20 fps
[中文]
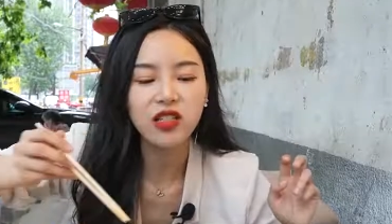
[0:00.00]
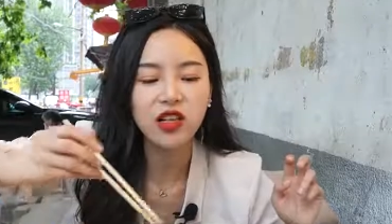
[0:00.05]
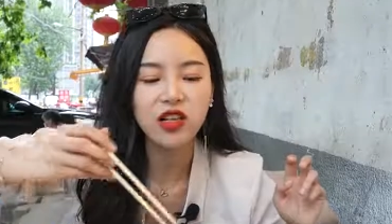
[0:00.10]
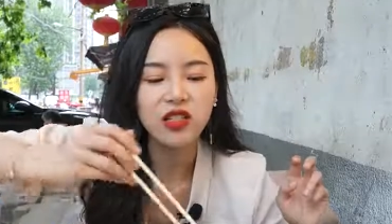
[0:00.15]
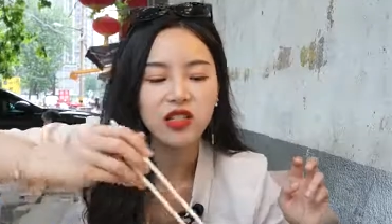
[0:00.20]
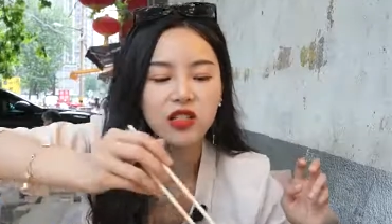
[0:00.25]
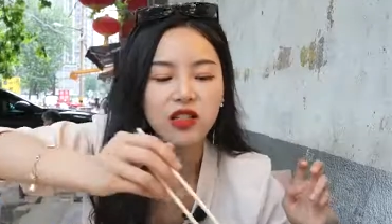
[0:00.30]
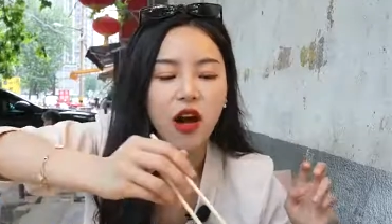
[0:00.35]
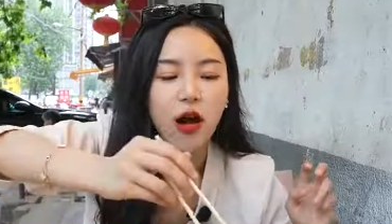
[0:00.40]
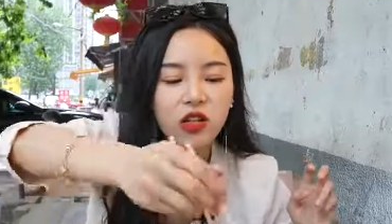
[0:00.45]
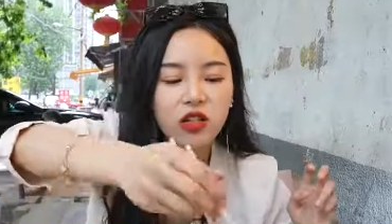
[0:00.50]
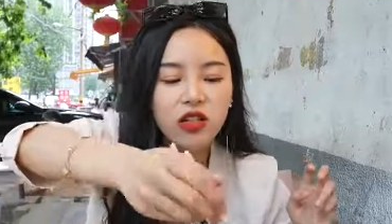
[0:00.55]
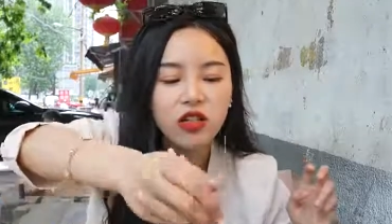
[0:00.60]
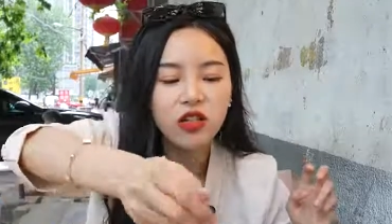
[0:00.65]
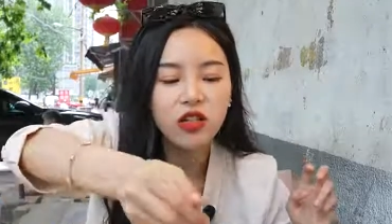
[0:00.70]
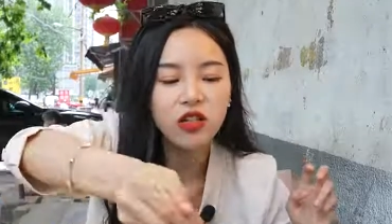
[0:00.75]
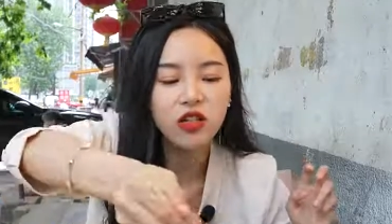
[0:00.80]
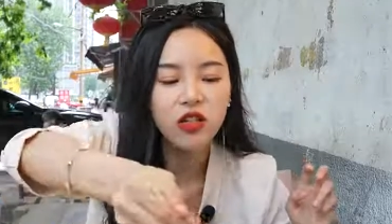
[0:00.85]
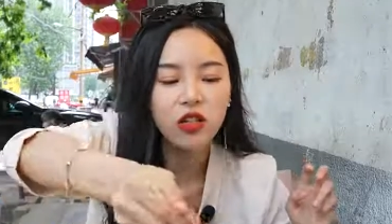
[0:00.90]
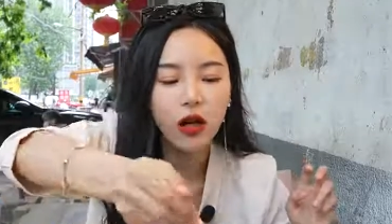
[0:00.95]
菜的馅咯
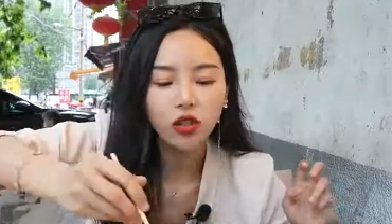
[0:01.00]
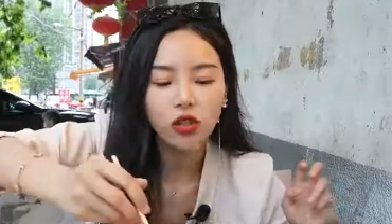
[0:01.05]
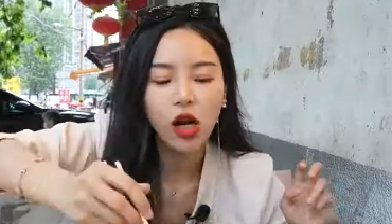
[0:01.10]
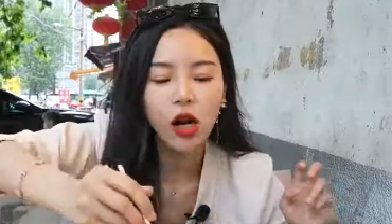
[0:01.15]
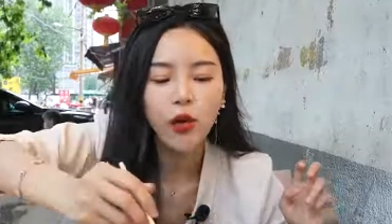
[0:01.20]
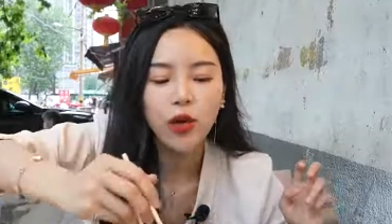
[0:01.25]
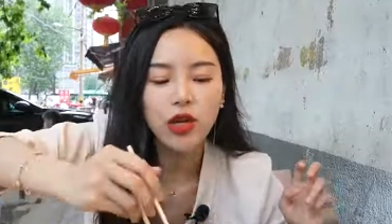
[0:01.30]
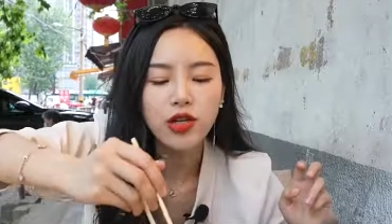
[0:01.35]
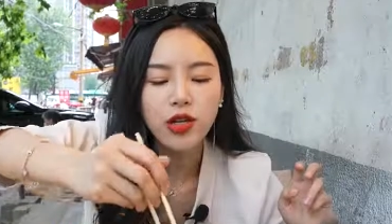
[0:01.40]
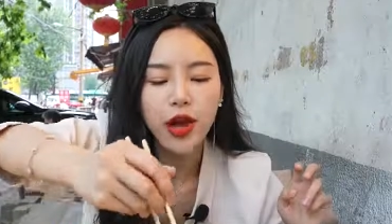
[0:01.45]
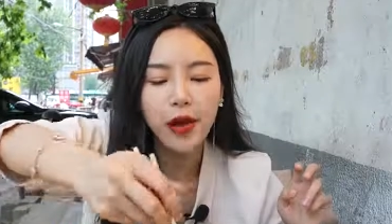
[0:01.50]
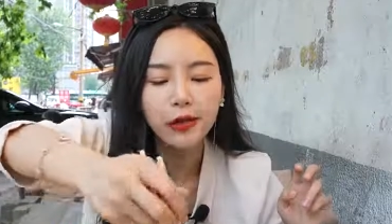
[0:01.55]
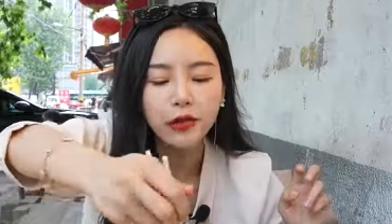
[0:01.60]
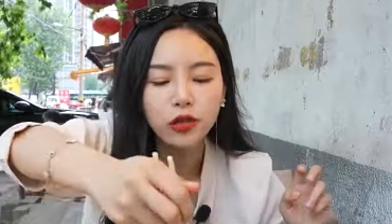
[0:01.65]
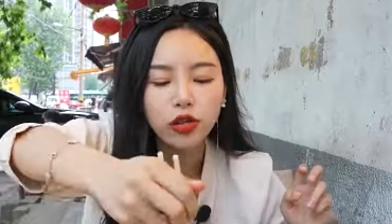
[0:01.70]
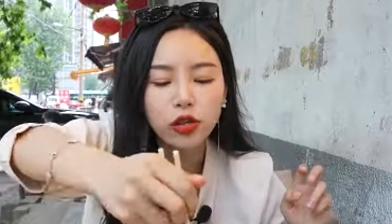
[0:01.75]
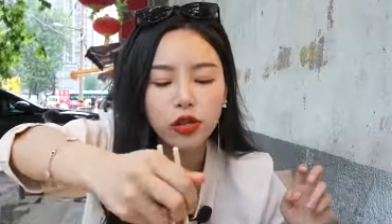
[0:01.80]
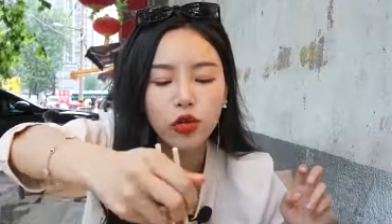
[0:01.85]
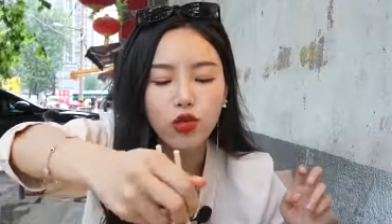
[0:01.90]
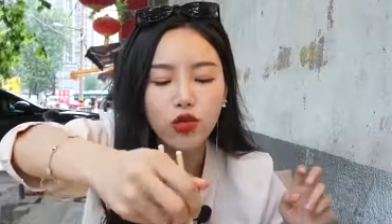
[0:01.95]
吱咯吱的，十二块钱
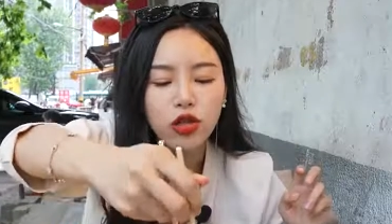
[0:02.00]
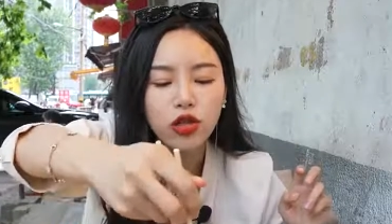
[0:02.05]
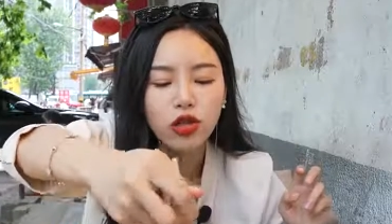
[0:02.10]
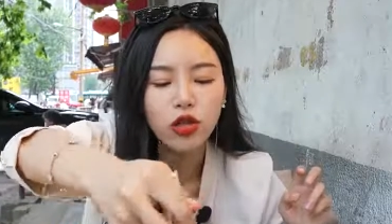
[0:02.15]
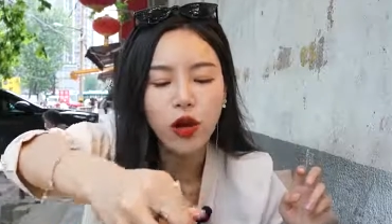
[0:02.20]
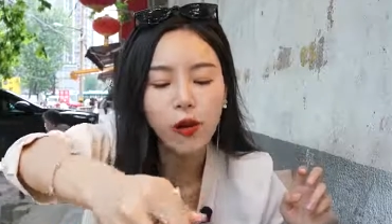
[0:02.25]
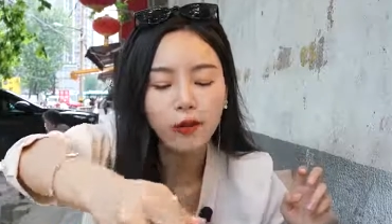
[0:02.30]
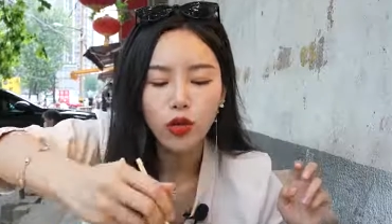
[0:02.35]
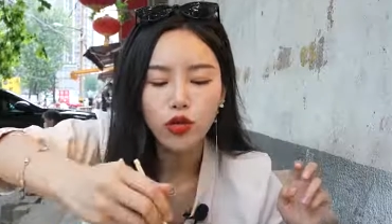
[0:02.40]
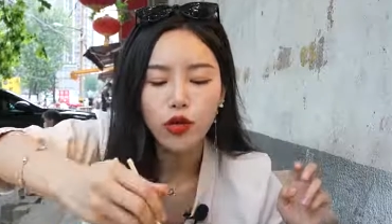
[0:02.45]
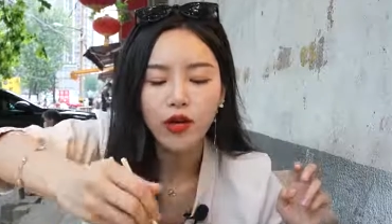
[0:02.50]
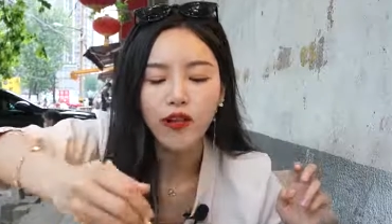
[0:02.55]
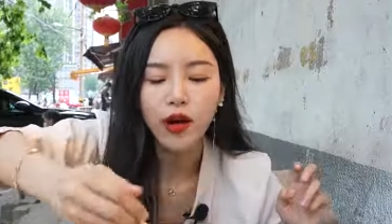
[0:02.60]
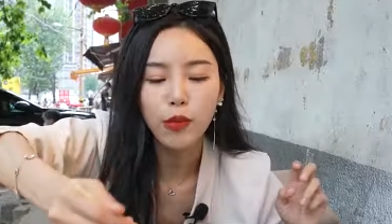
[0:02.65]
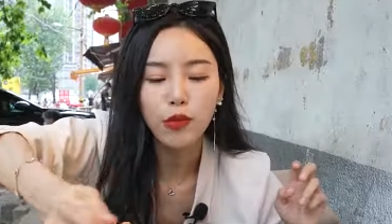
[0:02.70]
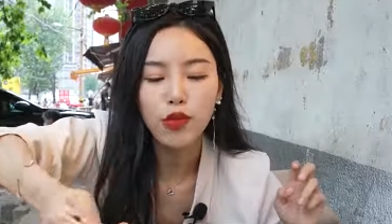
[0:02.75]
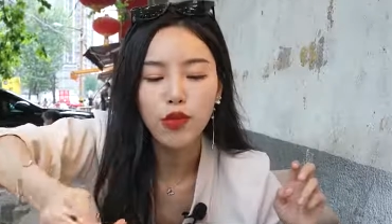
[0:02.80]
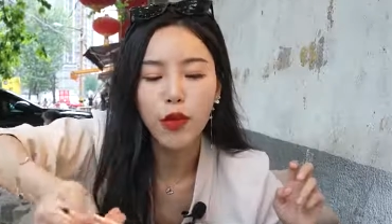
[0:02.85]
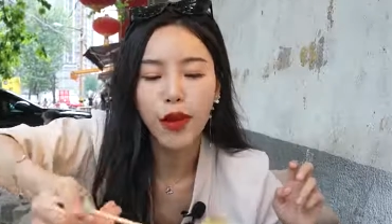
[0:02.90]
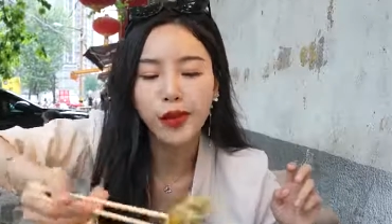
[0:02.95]
十五只，我觉得反
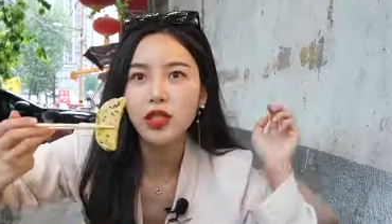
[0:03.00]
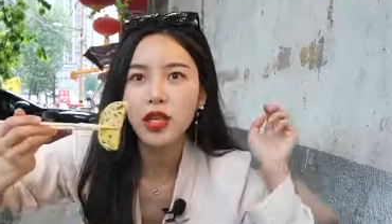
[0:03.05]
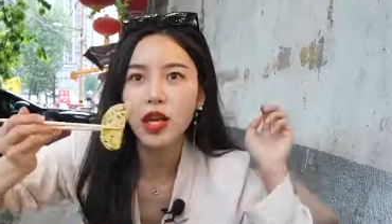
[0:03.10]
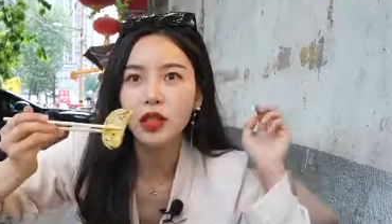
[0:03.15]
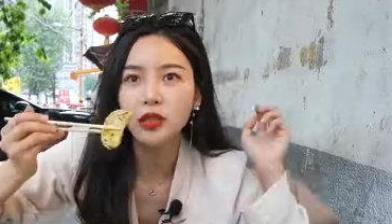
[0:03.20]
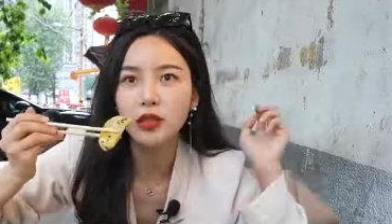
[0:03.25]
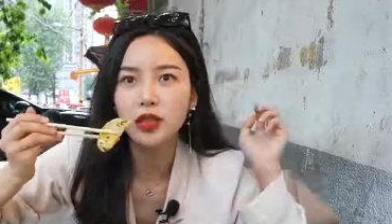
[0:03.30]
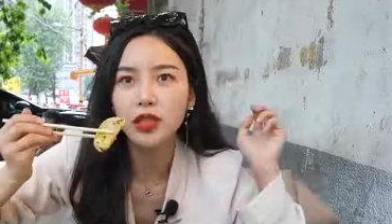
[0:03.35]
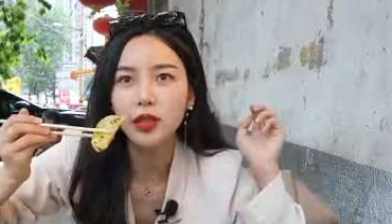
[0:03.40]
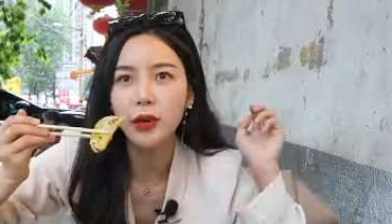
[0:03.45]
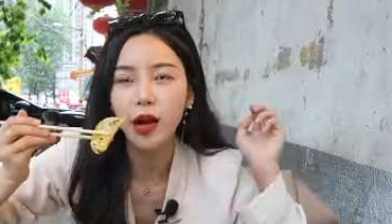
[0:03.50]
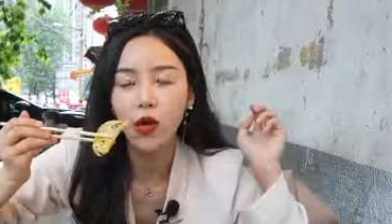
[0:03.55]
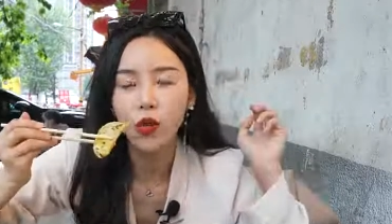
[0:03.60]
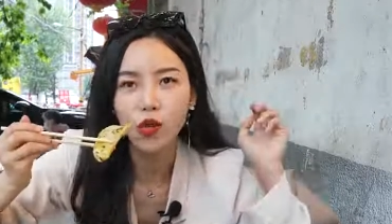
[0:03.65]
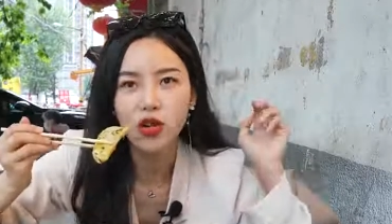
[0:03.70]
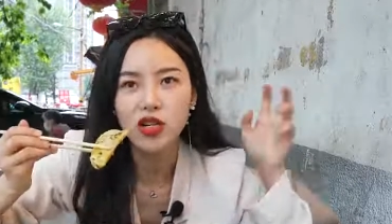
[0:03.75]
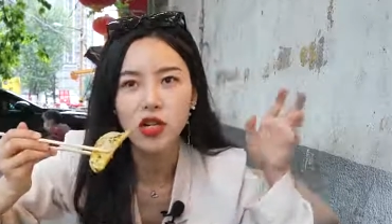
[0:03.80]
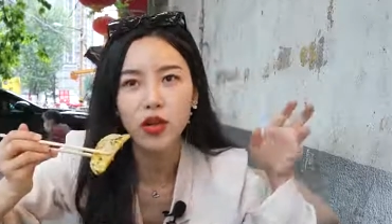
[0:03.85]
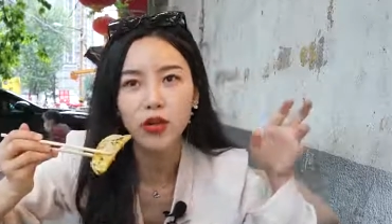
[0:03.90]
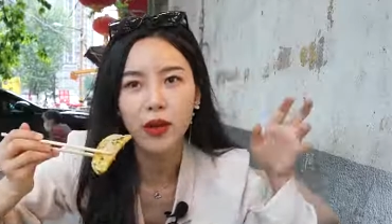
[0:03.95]
正不贵。现在基本上
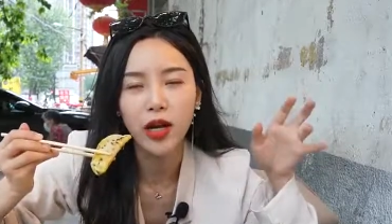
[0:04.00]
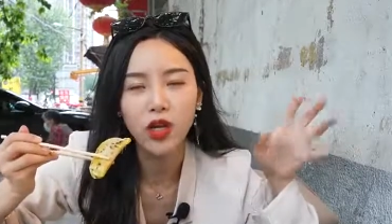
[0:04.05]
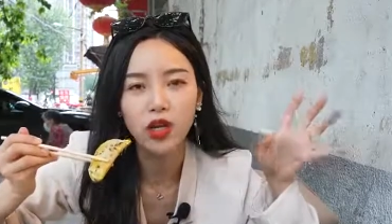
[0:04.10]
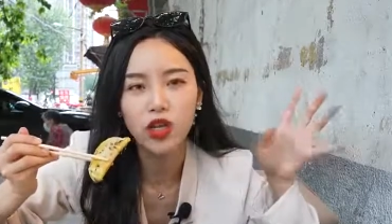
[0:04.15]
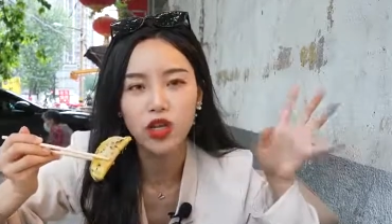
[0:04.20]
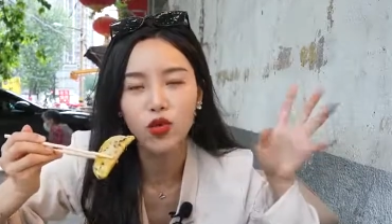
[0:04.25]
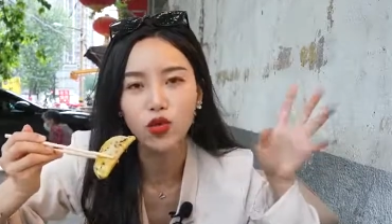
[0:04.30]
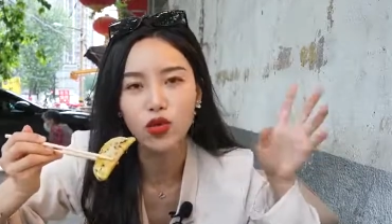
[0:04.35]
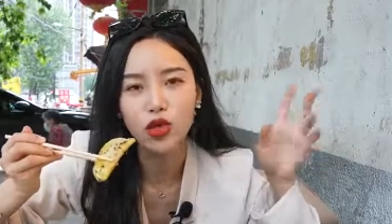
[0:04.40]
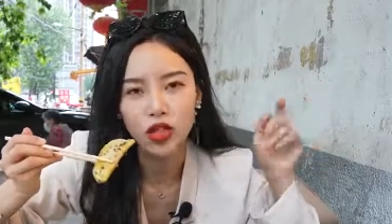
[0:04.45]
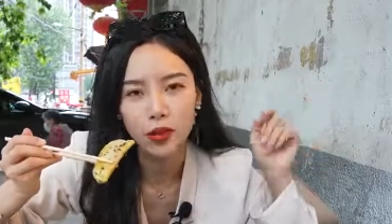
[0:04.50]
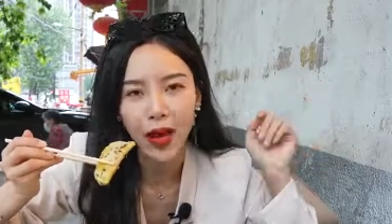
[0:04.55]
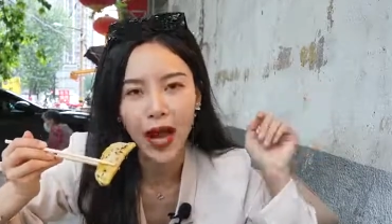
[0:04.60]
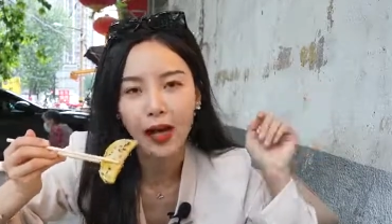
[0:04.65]
锅贴都卖到十五十